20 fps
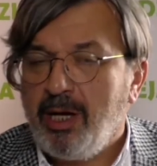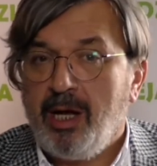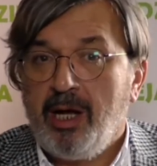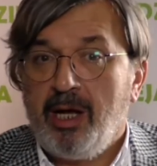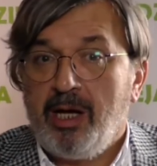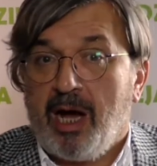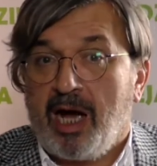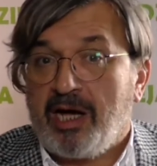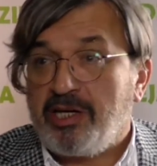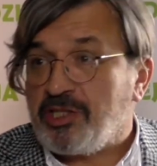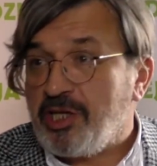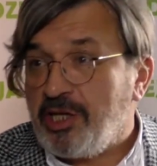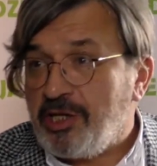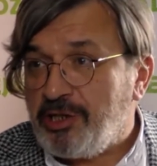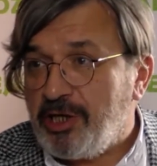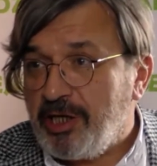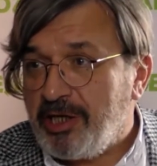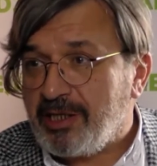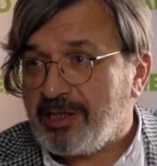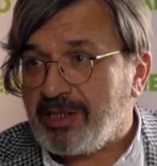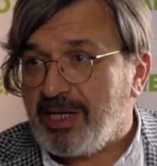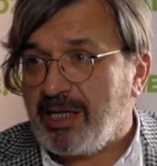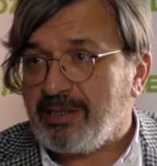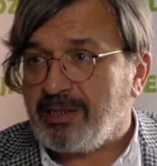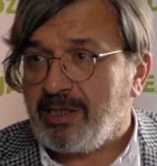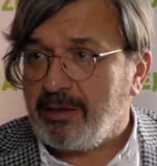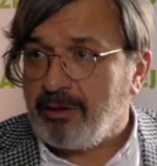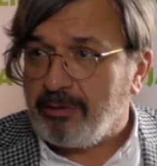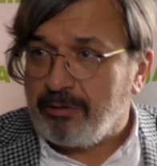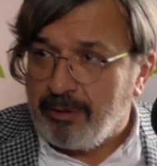a jeżeli się nie
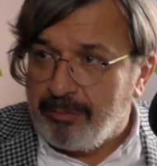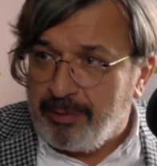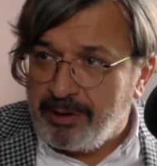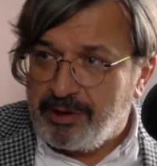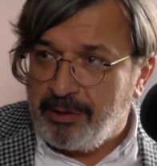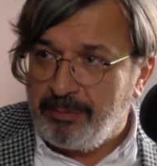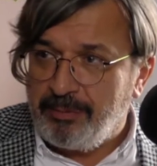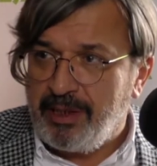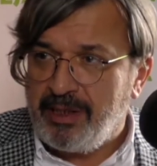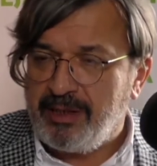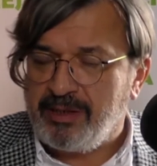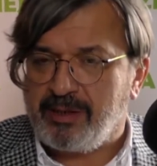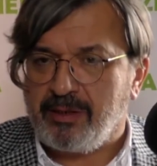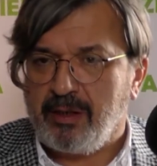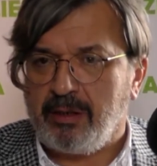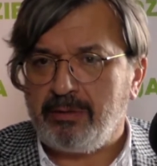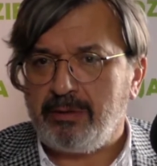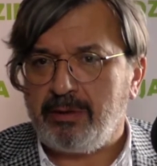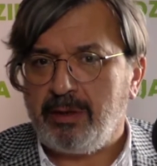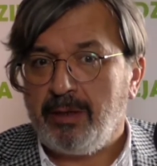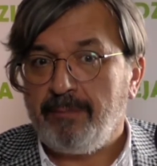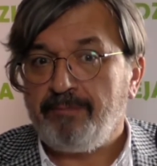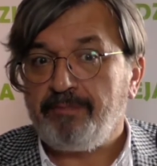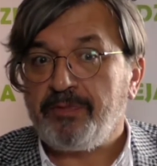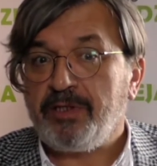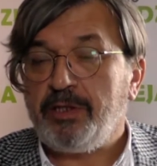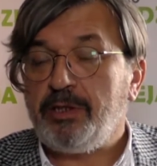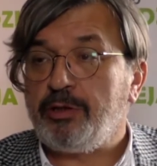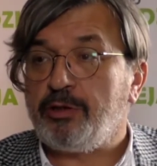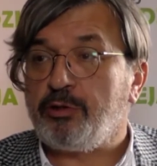zgadza, no to będziemy mieli sąd.
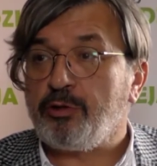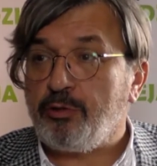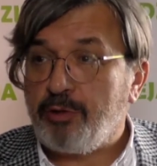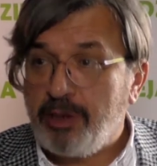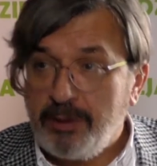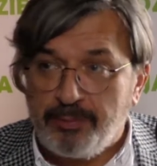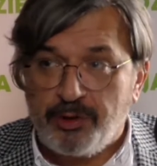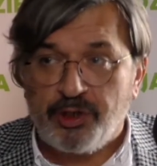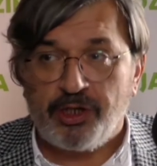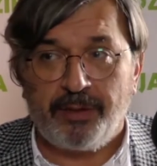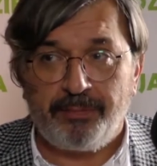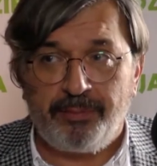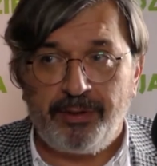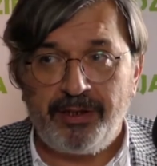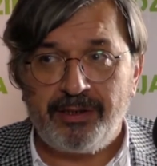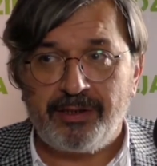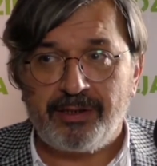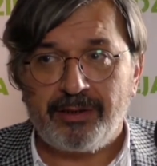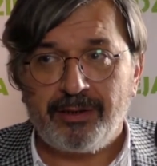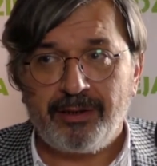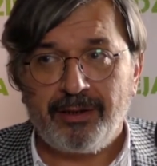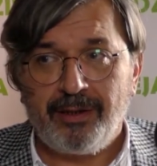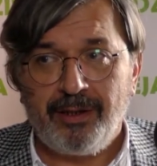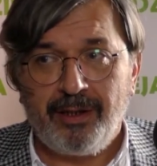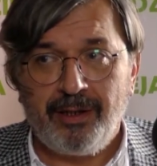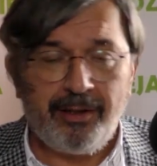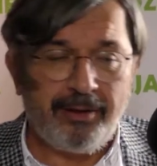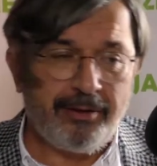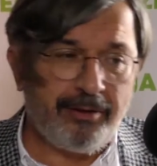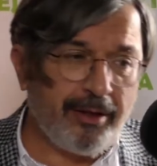I drugi przepis,
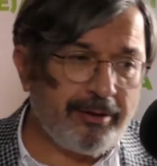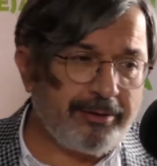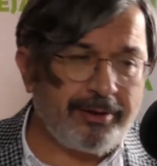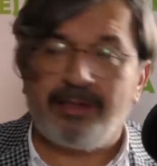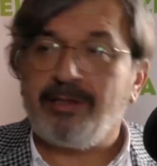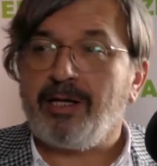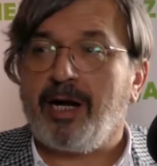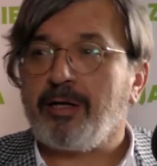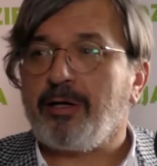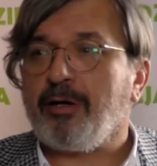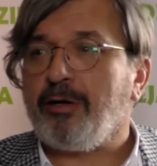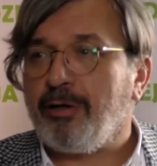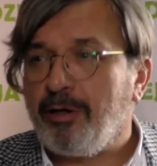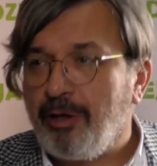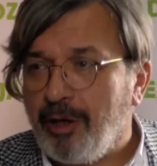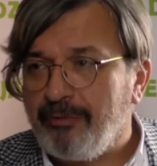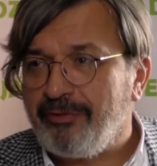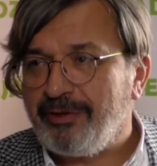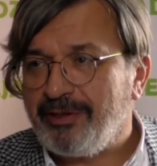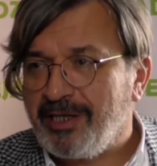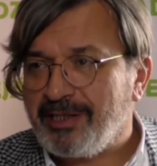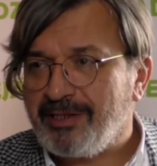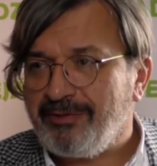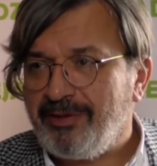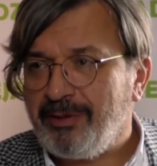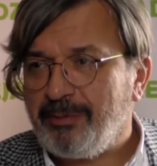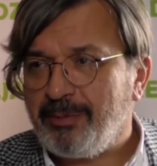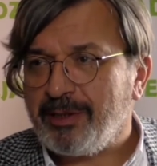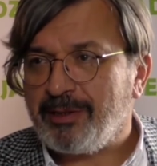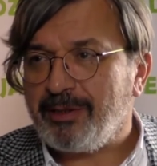no ten alkoholowy
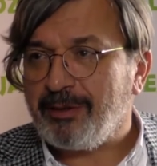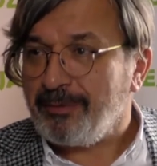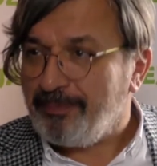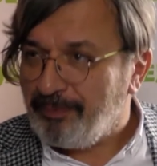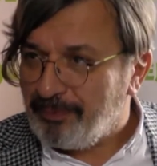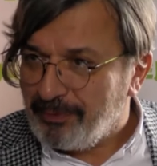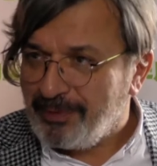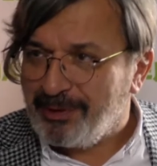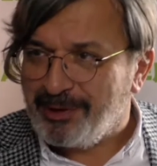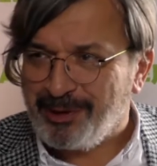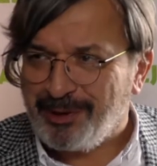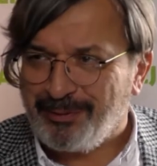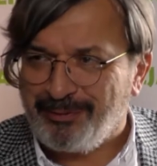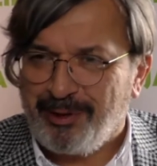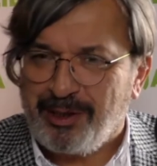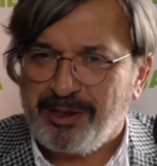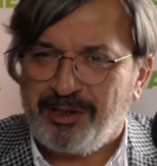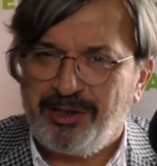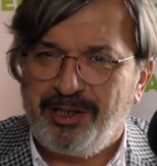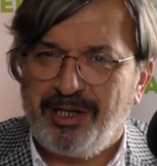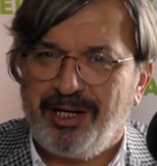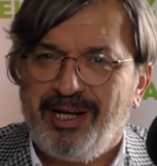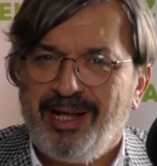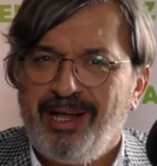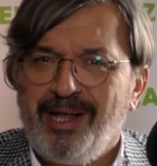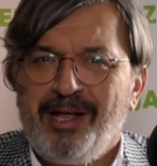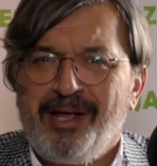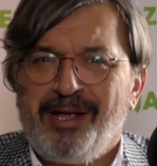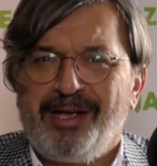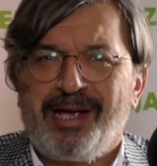nazwijmy mm -hmm. to. Mhm. Co właśnie,
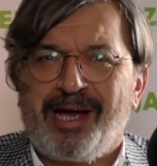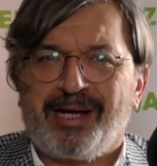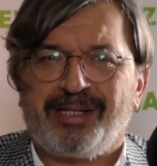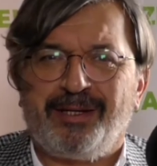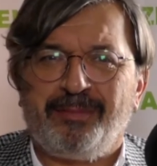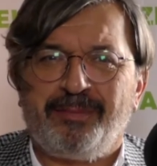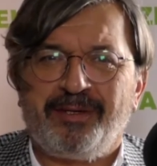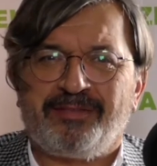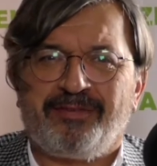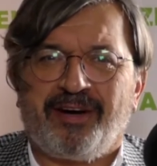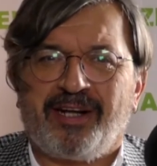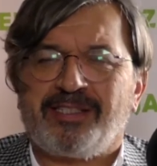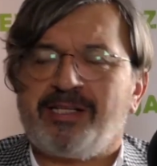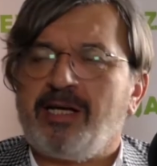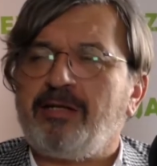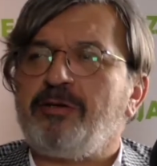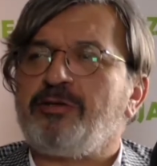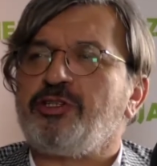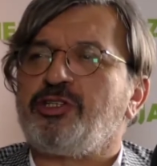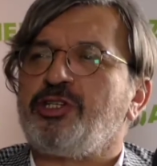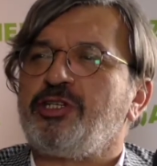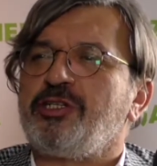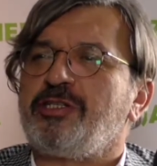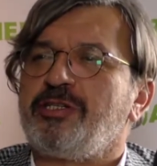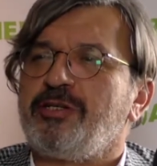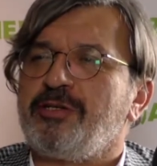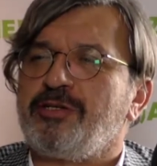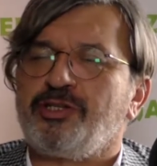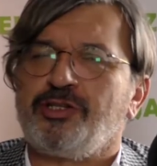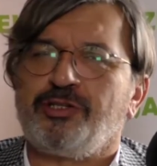jak gdyby zwracano, czy,
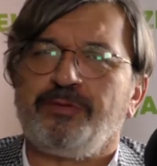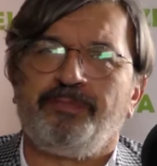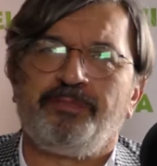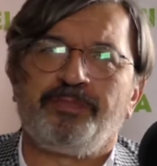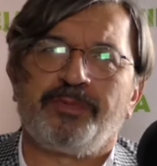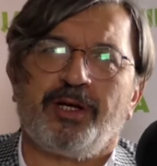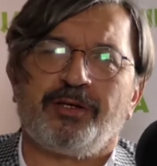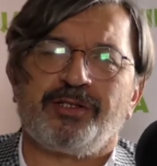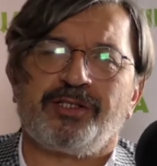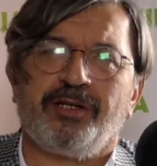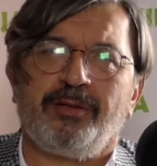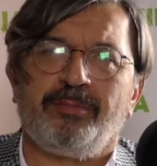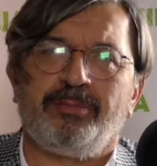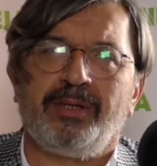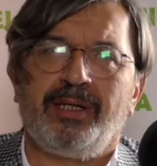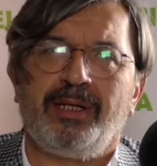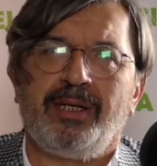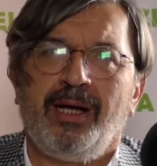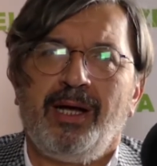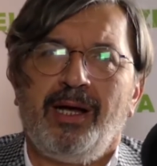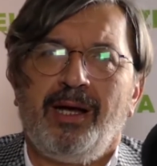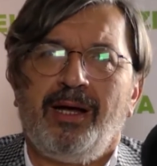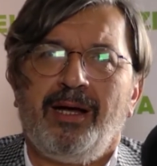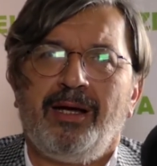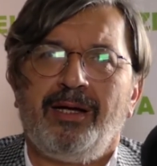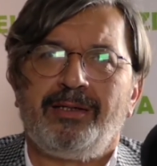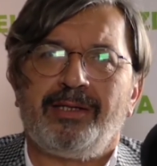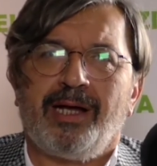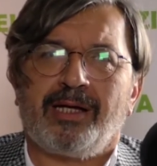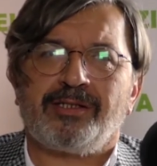czy osoby
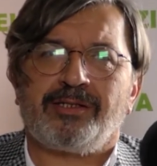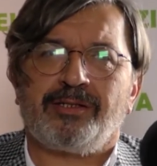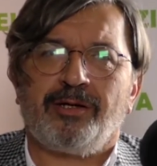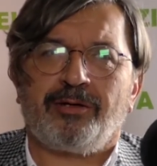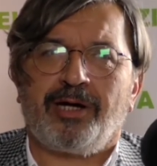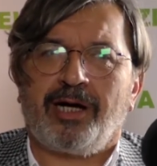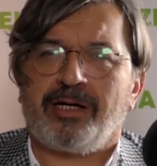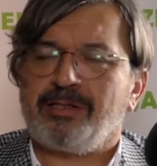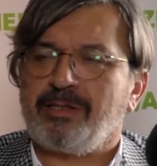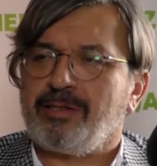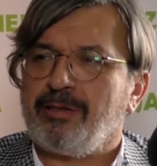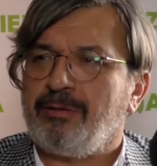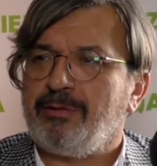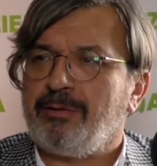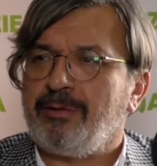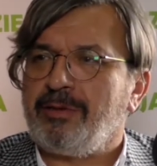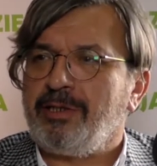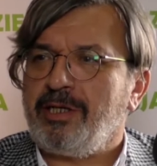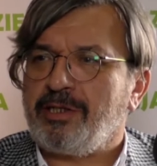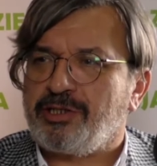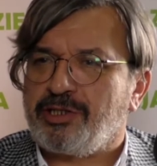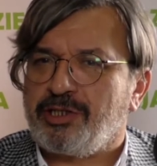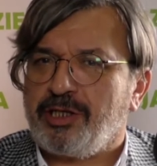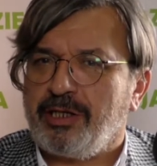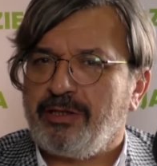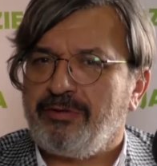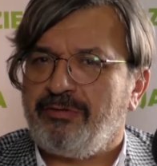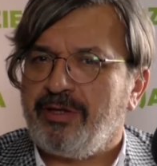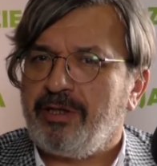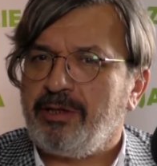e, na stokach są
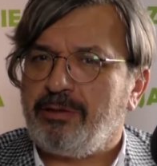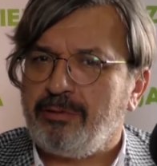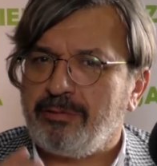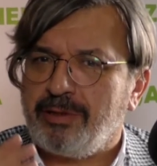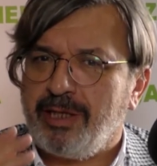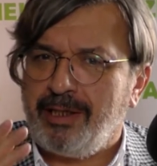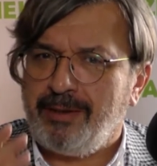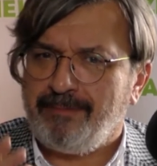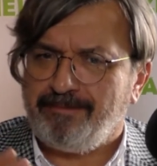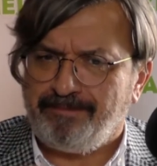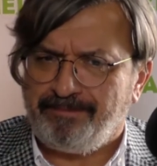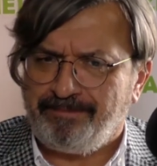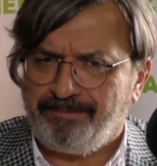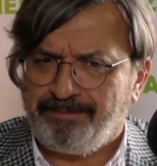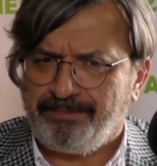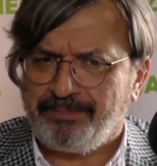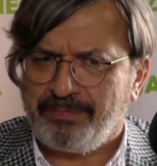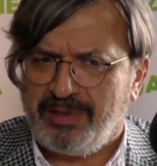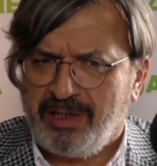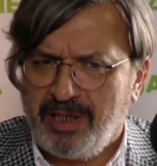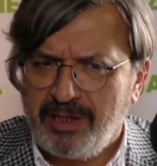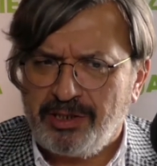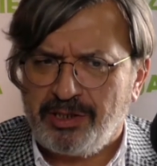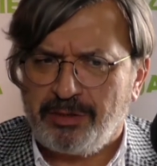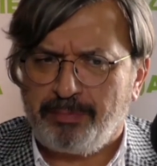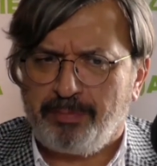nietrzeźwe. I tutaj też ja